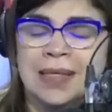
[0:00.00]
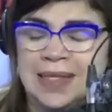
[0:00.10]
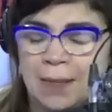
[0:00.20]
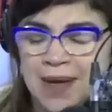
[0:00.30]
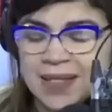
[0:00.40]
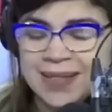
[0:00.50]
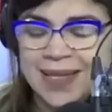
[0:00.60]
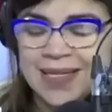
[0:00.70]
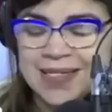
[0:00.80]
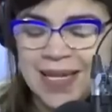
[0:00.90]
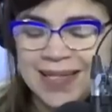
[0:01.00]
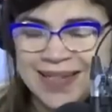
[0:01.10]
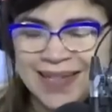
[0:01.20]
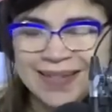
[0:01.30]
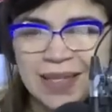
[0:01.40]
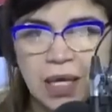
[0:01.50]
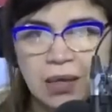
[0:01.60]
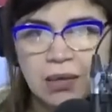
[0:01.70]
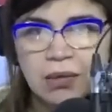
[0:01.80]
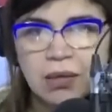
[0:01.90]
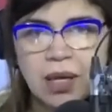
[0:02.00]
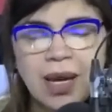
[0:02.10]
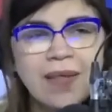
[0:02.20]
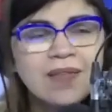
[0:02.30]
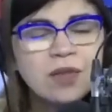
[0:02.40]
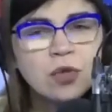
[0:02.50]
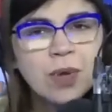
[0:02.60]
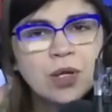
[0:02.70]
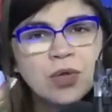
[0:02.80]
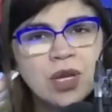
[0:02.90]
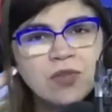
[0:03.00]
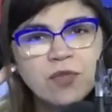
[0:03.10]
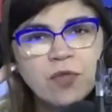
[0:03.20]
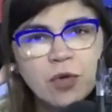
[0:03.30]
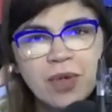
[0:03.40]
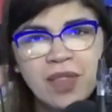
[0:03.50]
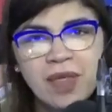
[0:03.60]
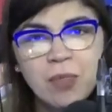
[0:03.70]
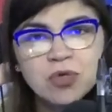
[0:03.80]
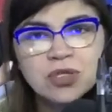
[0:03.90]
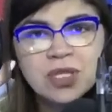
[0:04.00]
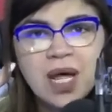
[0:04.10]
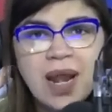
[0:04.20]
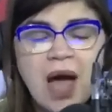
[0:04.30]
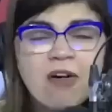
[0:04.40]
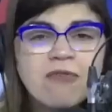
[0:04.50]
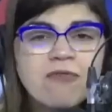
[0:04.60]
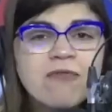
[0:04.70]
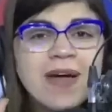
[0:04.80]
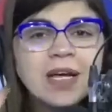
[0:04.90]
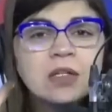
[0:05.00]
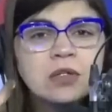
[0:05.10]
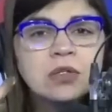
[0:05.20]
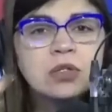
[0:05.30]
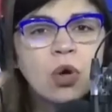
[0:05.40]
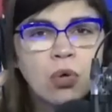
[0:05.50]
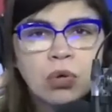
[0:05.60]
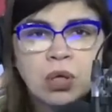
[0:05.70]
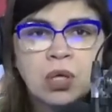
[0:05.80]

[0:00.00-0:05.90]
también tienes que entender cada ser humano tiene su forma de demostrar afecto.